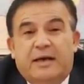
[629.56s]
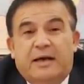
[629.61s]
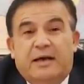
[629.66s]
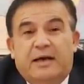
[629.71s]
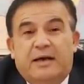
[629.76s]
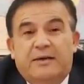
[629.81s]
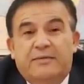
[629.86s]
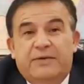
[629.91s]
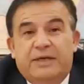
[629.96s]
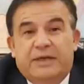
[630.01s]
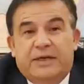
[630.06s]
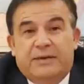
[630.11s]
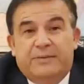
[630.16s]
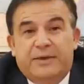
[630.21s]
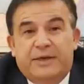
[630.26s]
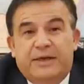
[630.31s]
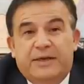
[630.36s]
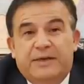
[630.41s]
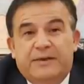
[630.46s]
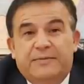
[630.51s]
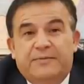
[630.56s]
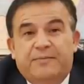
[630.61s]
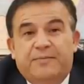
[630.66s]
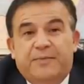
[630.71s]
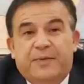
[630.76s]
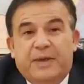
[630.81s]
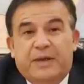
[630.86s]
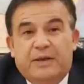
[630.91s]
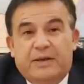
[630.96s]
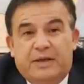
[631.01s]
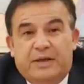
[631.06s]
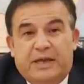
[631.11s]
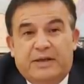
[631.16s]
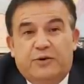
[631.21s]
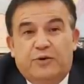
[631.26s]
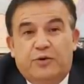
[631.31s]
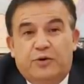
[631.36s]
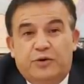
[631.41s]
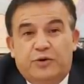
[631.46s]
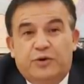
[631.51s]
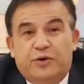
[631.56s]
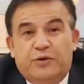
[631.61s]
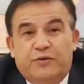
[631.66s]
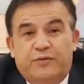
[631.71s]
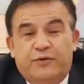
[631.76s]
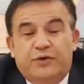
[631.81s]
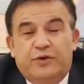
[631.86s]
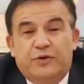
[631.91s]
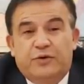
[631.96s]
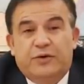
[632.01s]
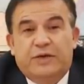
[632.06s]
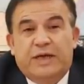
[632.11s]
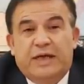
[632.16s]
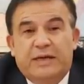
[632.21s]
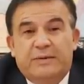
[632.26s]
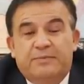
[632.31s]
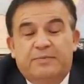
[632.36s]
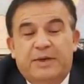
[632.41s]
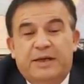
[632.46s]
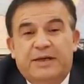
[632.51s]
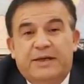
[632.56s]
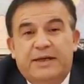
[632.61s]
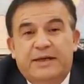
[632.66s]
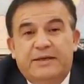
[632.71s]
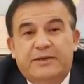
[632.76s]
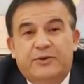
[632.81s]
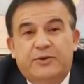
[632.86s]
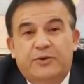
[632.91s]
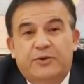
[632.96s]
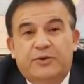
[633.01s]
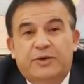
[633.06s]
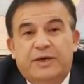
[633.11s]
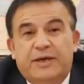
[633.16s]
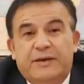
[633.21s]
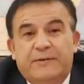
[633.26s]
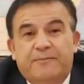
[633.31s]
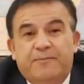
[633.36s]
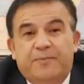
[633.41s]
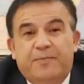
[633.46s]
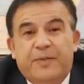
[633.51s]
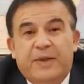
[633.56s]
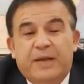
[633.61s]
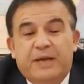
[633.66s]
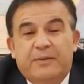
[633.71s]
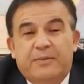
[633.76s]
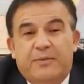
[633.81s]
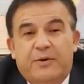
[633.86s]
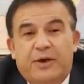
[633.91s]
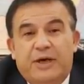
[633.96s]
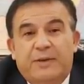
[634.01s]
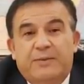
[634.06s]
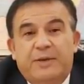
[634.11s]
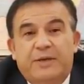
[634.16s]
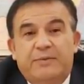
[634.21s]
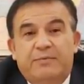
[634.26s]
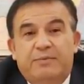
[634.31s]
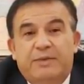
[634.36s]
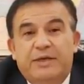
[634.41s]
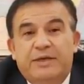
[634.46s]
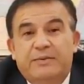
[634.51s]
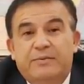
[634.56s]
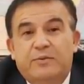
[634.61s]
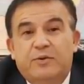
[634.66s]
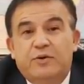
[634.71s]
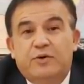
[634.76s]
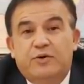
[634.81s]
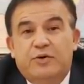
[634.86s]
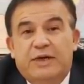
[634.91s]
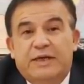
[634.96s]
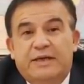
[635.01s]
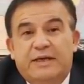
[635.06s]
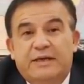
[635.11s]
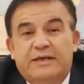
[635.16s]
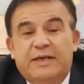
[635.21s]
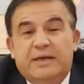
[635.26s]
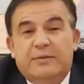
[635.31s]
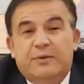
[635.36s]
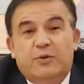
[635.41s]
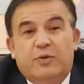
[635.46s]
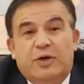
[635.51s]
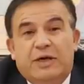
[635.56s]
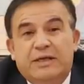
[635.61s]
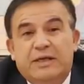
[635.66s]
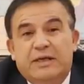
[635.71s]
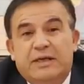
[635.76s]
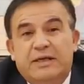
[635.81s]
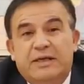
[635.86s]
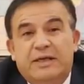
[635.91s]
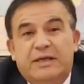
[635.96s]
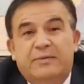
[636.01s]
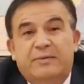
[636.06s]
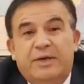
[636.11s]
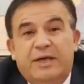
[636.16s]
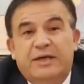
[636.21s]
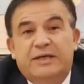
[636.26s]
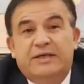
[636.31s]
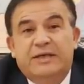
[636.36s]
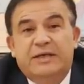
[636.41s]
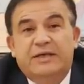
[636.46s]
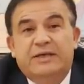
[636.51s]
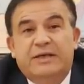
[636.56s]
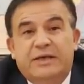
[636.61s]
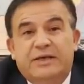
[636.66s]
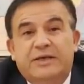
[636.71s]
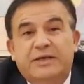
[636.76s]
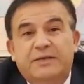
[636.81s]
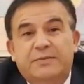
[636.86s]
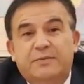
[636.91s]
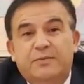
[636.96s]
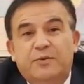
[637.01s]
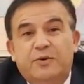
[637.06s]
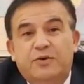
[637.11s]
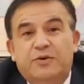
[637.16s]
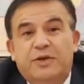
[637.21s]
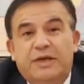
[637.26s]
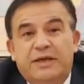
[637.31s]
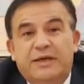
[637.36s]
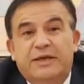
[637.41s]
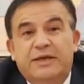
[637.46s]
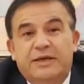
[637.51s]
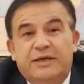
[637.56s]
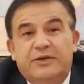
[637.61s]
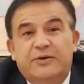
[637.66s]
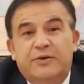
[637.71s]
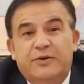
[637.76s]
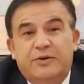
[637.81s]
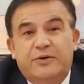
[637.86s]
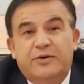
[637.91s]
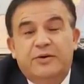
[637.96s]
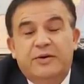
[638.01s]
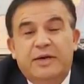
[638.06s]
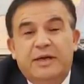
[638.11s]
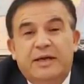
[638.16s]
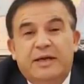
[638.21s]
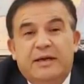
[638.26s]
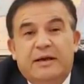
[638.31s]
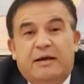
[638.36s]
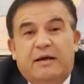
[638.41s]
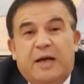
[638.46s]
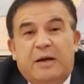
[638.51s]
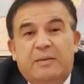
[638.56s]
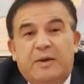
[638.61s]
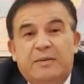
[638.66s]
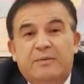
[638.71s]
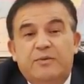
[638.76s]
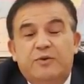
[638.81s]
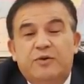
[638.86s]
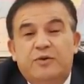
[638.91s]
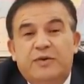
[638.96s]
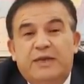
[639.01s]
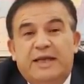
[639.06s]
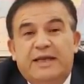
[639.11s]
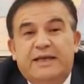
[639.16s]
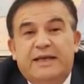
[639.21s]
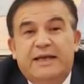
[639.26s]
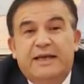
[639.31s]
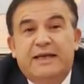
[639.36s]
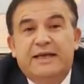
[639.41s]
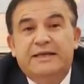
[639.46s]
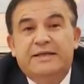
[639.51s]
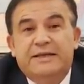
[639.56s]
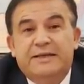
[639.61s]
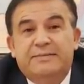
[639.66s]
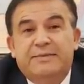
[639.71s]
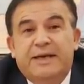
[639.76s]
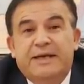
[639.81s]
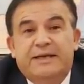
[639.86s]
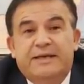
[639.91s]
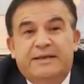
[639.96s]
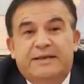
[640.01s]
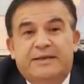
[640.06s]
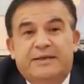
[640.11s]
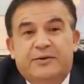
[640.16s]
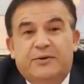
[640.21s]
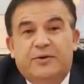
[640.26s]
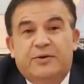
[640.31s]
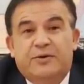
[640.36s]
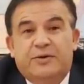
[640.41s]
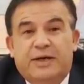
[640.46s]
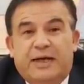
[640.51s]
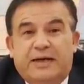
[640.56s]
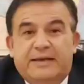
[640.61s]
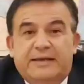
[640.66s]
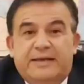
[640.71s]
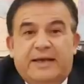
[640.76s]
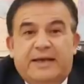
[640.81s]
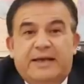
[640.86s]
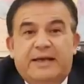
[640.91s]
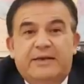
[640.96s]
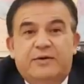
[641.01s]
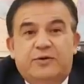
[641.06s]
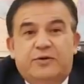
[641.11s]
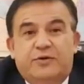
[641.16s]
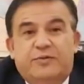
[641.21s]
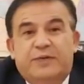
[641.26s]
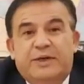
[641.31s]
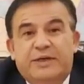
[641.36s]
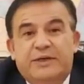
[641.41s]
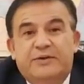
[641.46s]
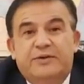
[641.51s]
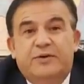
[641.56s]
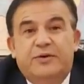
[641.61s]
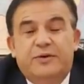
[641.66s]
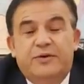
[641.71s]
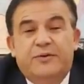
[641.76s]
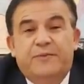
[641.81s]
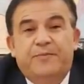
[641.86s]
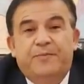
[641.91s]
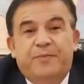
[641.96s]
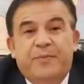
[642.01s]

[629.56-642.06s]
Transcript: A vitamini ne dönüşüyor vücutta. Bill Gates diyor ki Böyle bir biz muz üretirsek Uganda'da 27 çeşit muz yetişiyor. Ama muzu tekerleştirmek istiyor. Yani teke düşürmek istiyor.